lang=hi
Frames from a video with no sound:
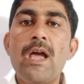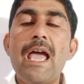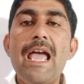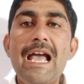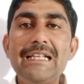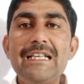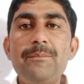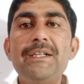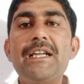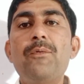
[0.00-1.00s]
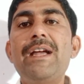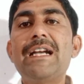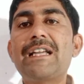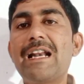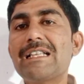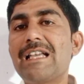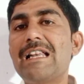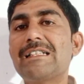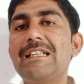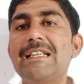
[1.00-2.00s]
एज लिमिट है वह 18 साल
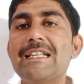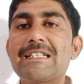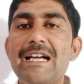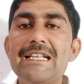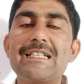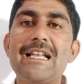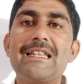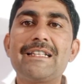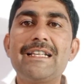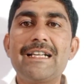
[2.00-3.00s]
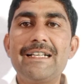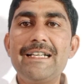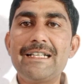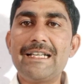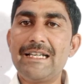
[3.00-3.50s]
से लेकर 40 साल तक के कैंडिडेट